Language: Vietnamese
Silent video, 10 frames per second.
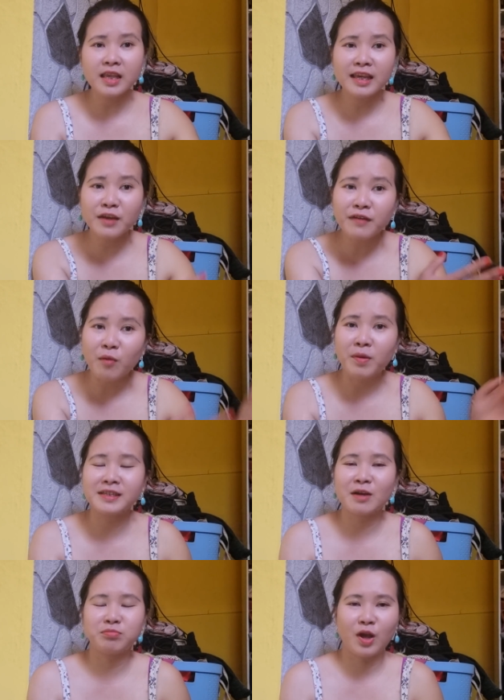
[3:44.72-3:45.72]
cái phòng ở
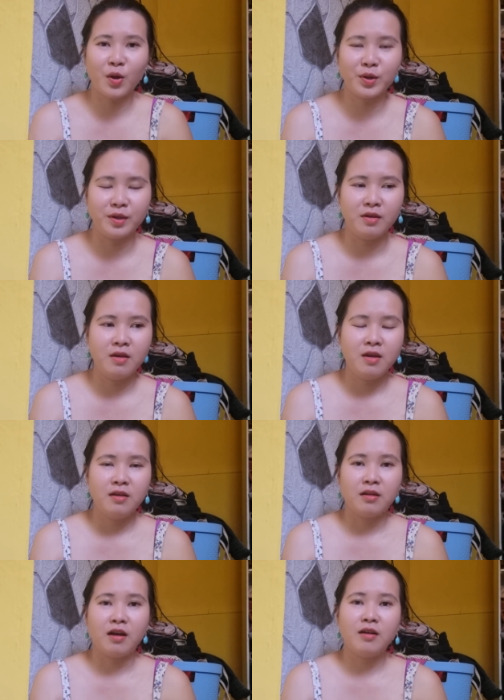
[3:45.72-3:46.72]
trong thôi
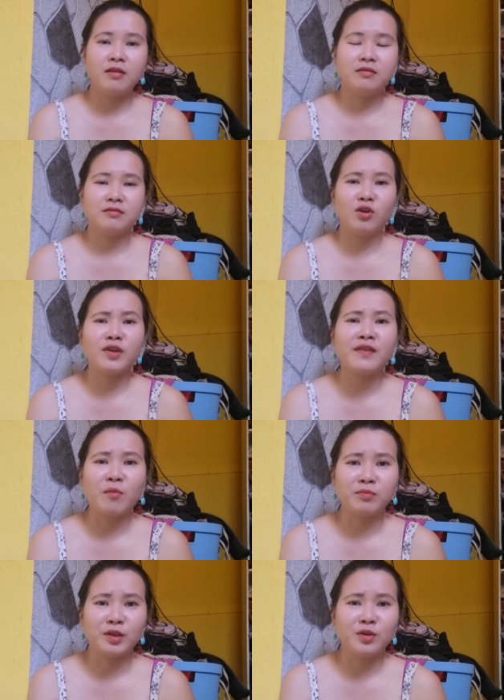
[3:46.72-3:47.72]
đó nói cái
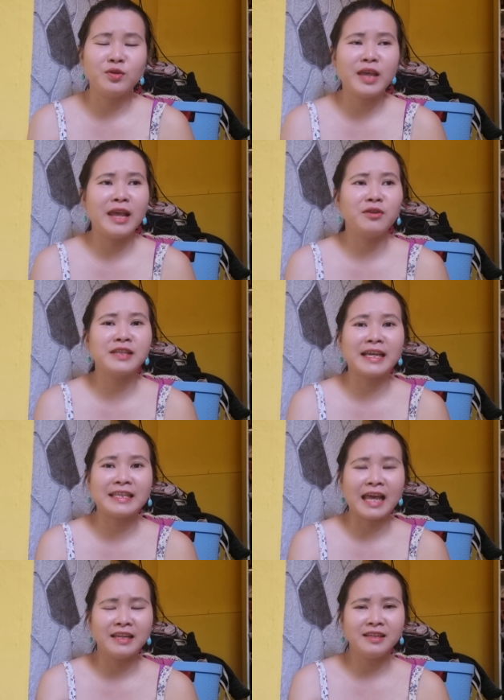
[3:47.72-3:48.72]
phòng thì nó nghe nó sang
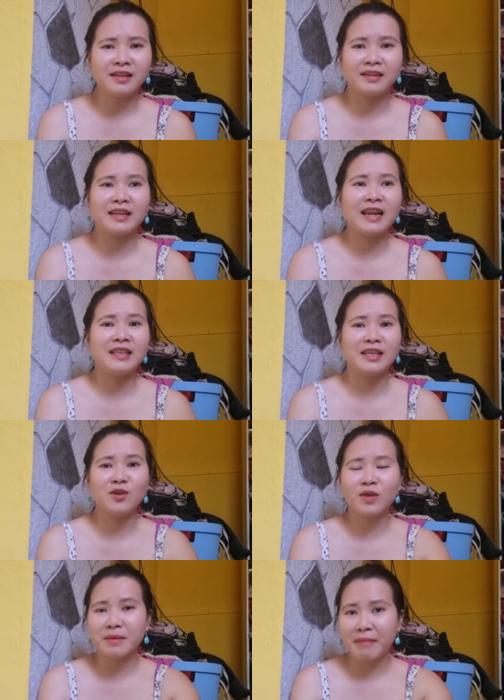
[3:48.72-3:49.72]
chảnh nhưng thật ra là chỉ có
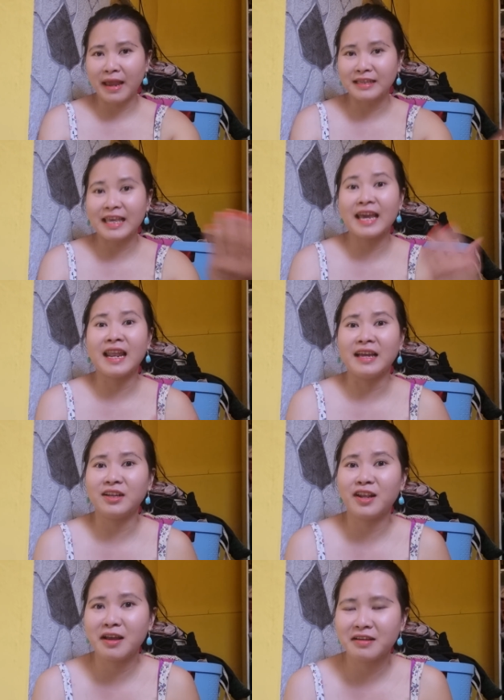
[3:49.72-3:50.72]
cái màn che lại thôi
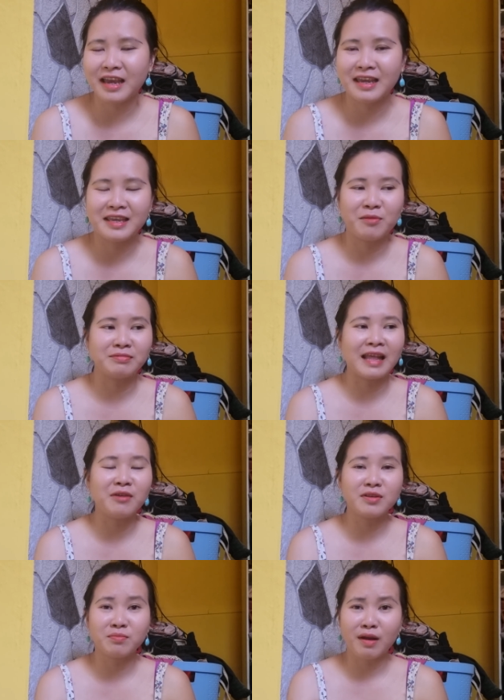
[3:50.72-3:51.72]
đó hai chồng tao
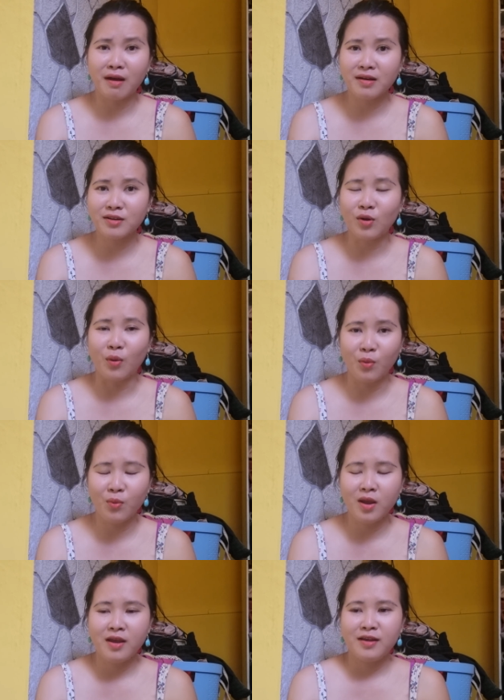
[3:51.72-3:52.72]
trong đó đó ngủ
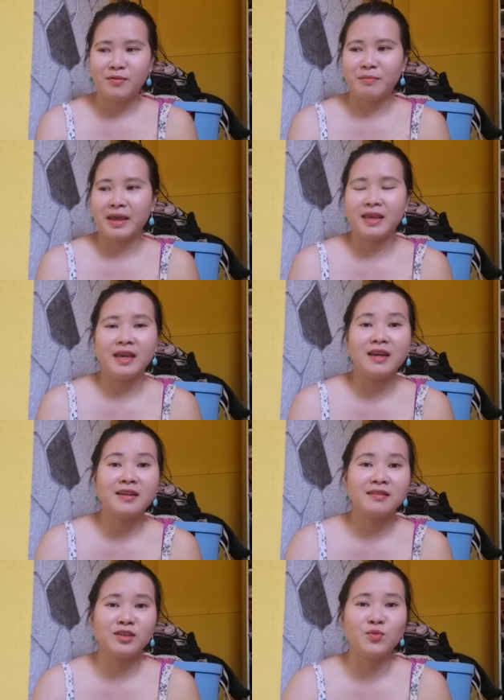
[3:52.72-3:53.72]
mày ha,
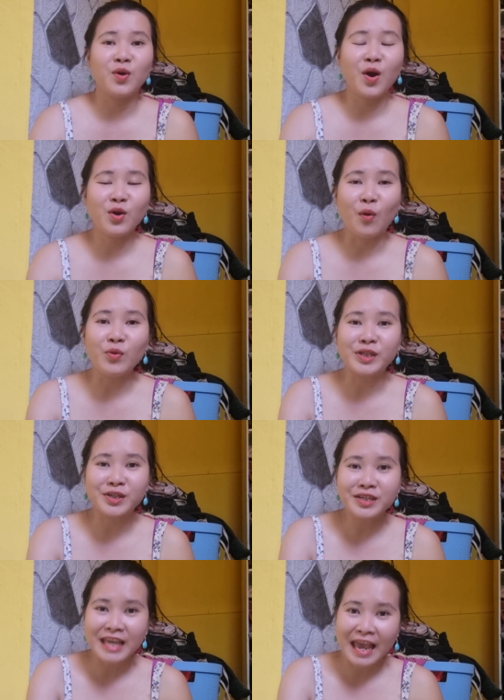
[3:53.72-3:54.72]
chịu khó ngủ hôm
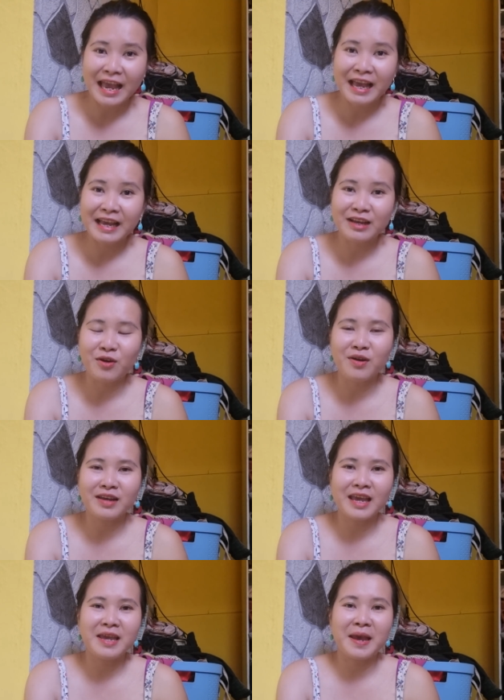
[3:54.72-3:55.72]
trước nha có
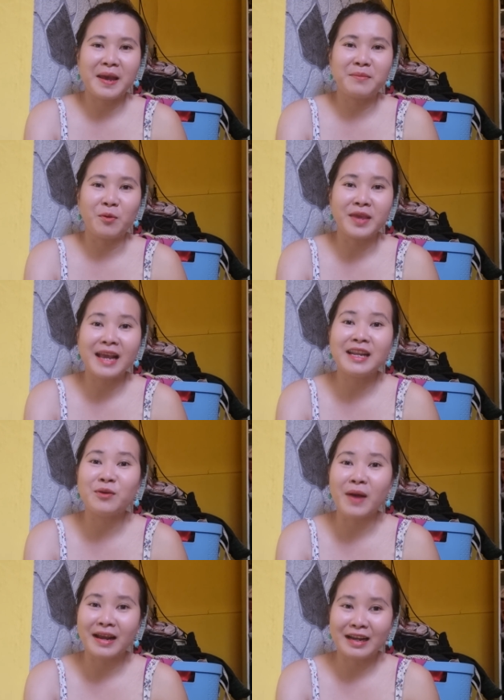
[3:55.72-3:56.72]
cái à, bộ dáng liêu
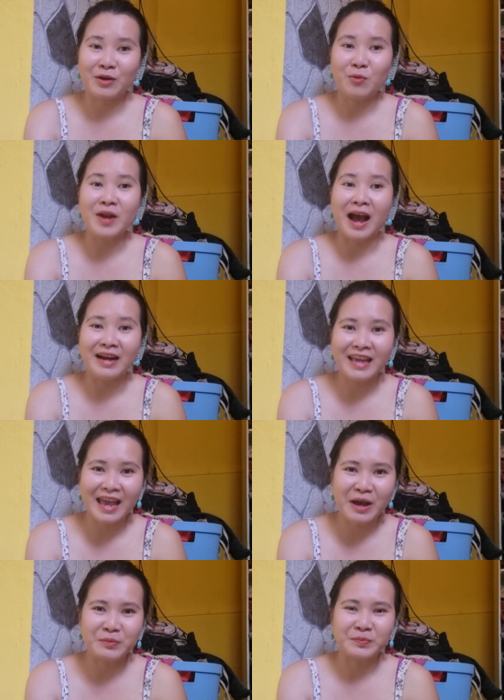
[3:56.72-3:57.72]
quăng là ngủ đỡ
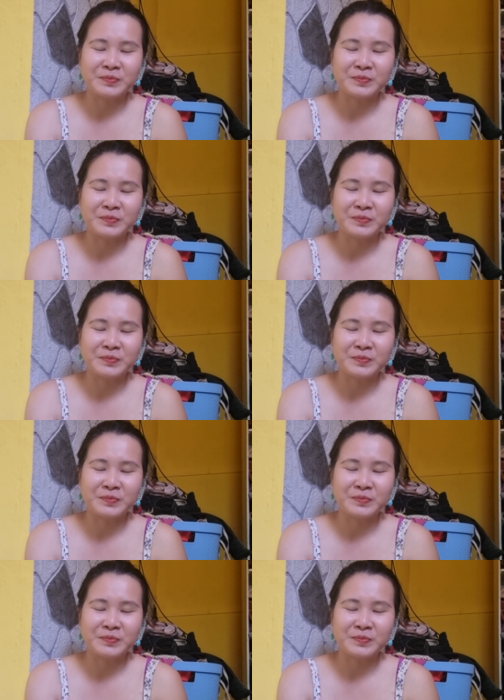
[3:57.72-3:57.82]
nha không